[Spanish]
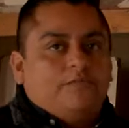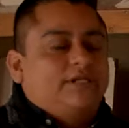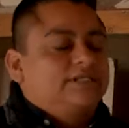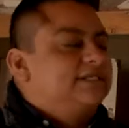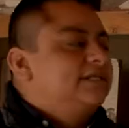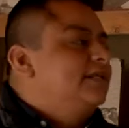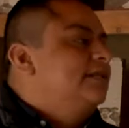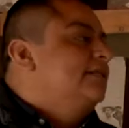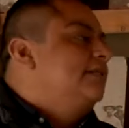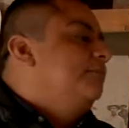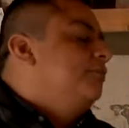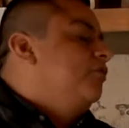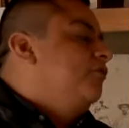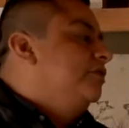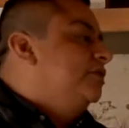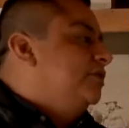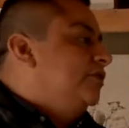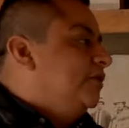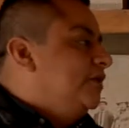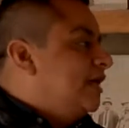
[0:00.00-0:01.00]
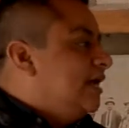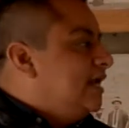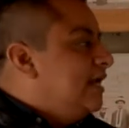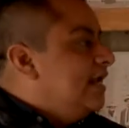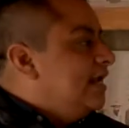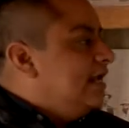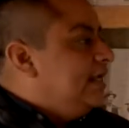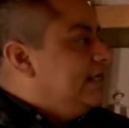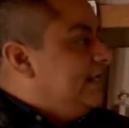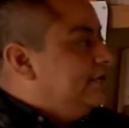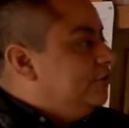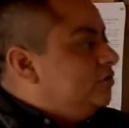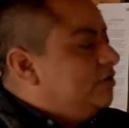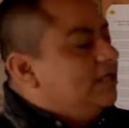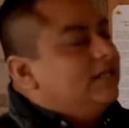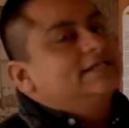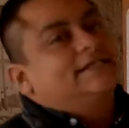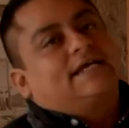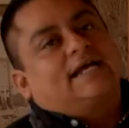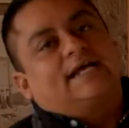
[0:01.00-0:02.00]
presidente provisional y
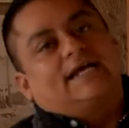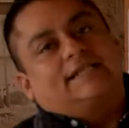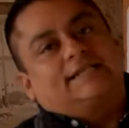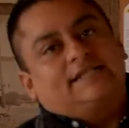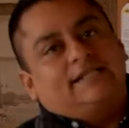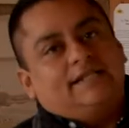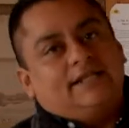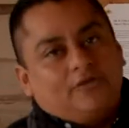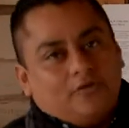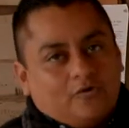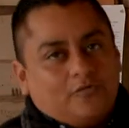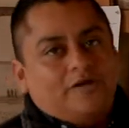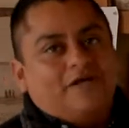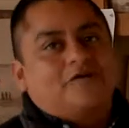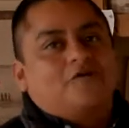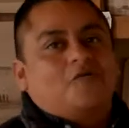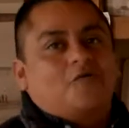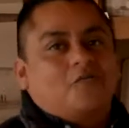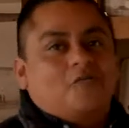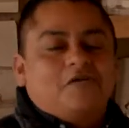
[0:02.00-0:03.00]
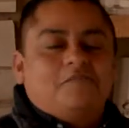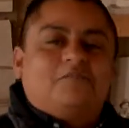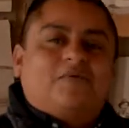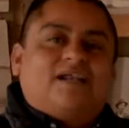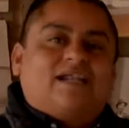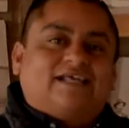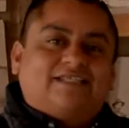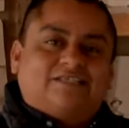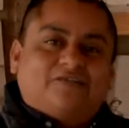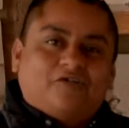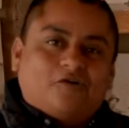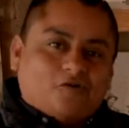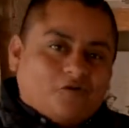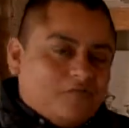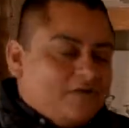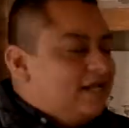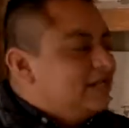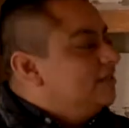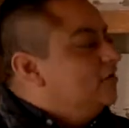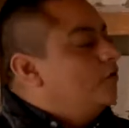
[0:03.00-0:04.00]
utiliza Casa de Adobe como el Palacio de
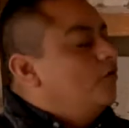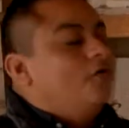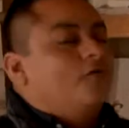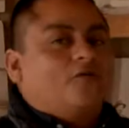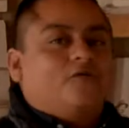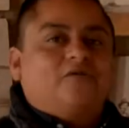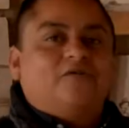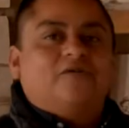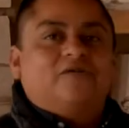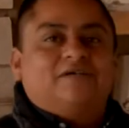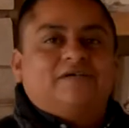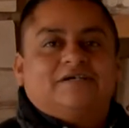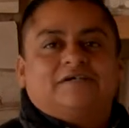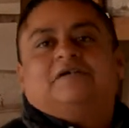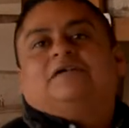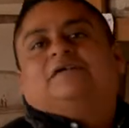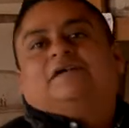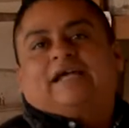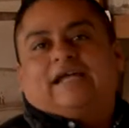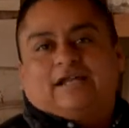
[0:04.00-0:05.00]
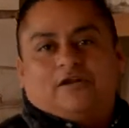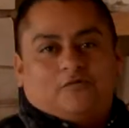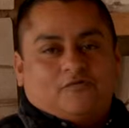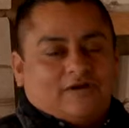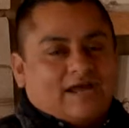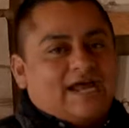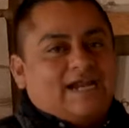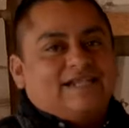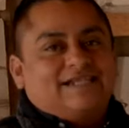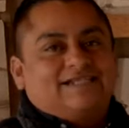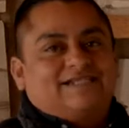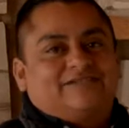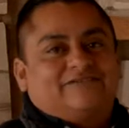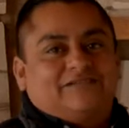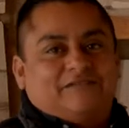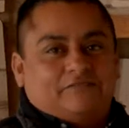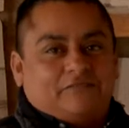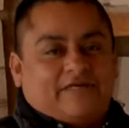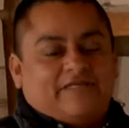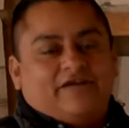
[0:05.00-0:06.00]
Gobierno o el lugar
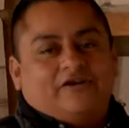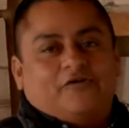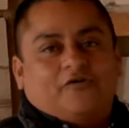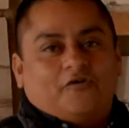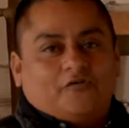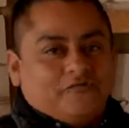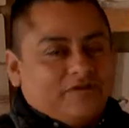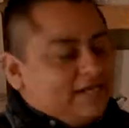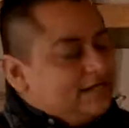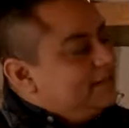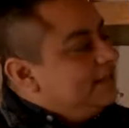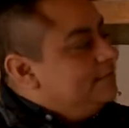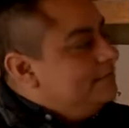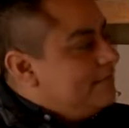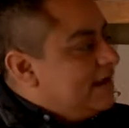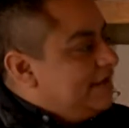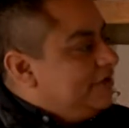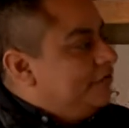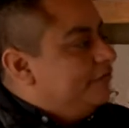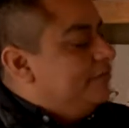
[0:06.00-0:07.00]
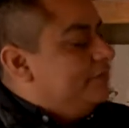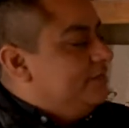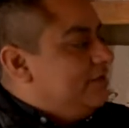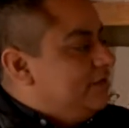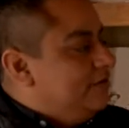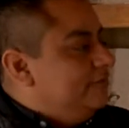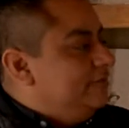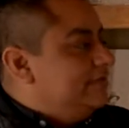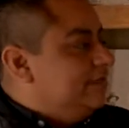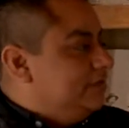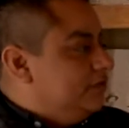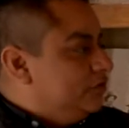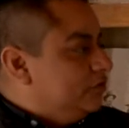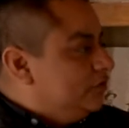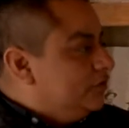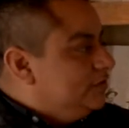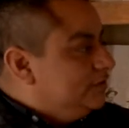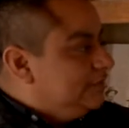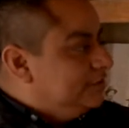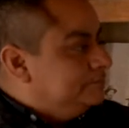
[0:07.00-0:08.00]
donde Madero gobierna en mayo de
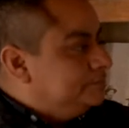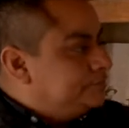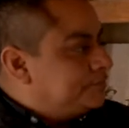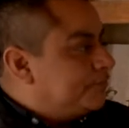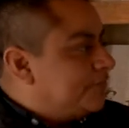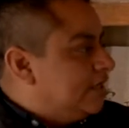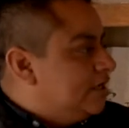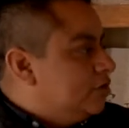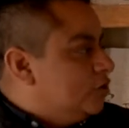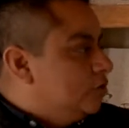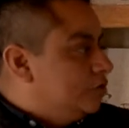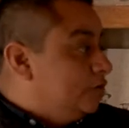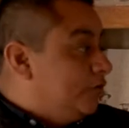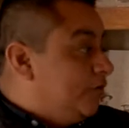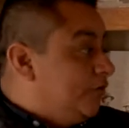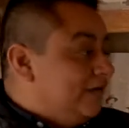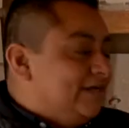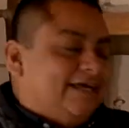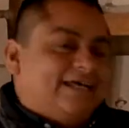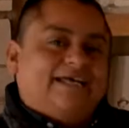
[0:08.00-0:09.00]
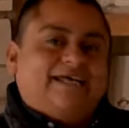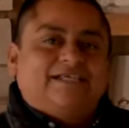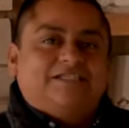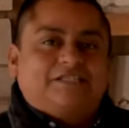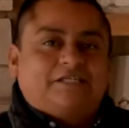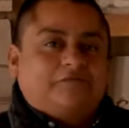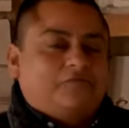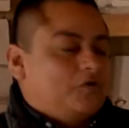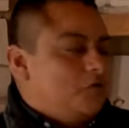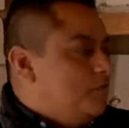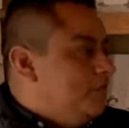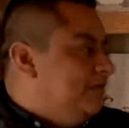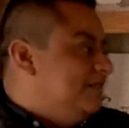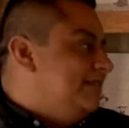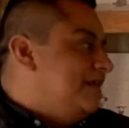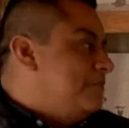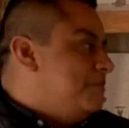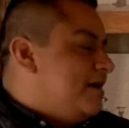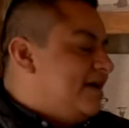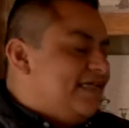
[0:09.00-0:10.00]
1911. Incluso entre broma
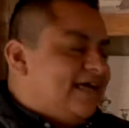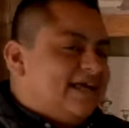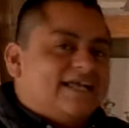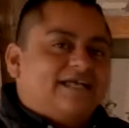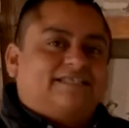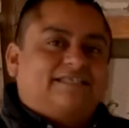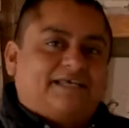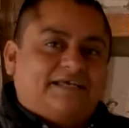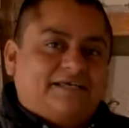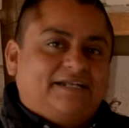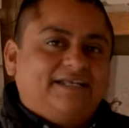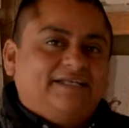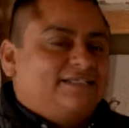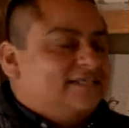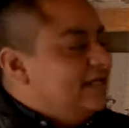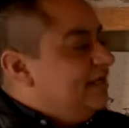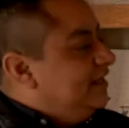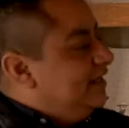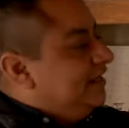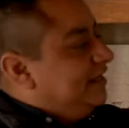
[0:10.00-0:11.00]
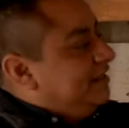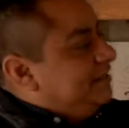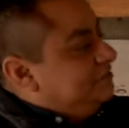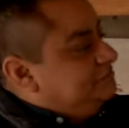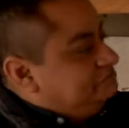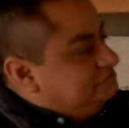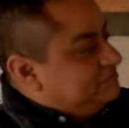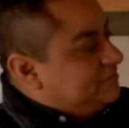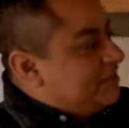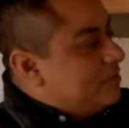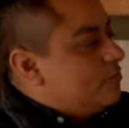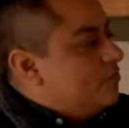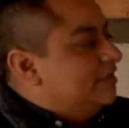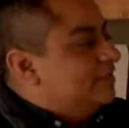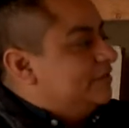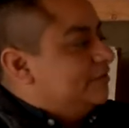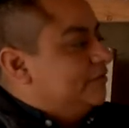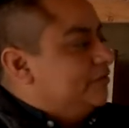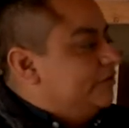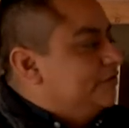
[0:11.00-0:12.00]
es llamada Casa Gris, eh, te
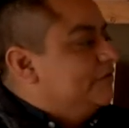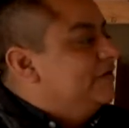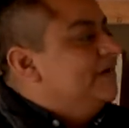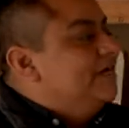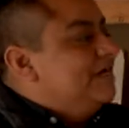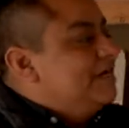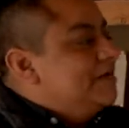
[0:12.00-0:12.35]
muestro, ¿no?